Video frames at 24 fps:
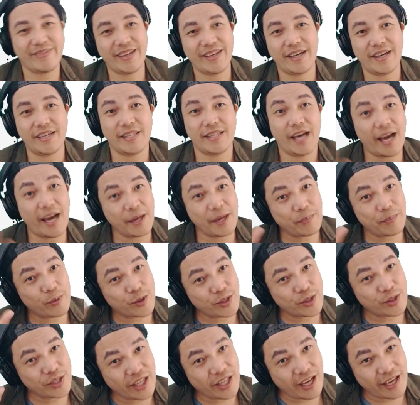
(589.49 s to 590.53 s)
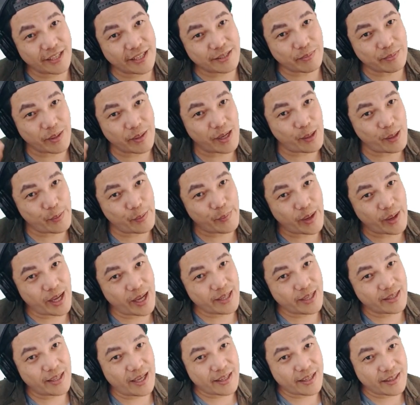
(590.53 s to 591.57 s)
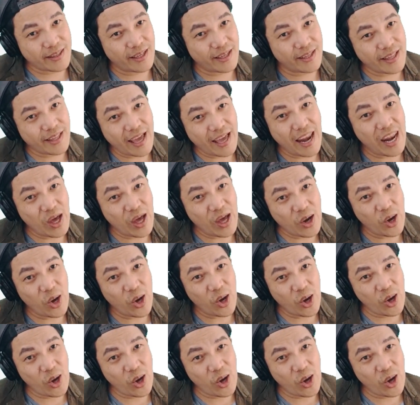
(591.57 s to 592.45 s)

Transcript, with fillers: Yan. Hi po sa dyan sa mga kababayan natin. Hello!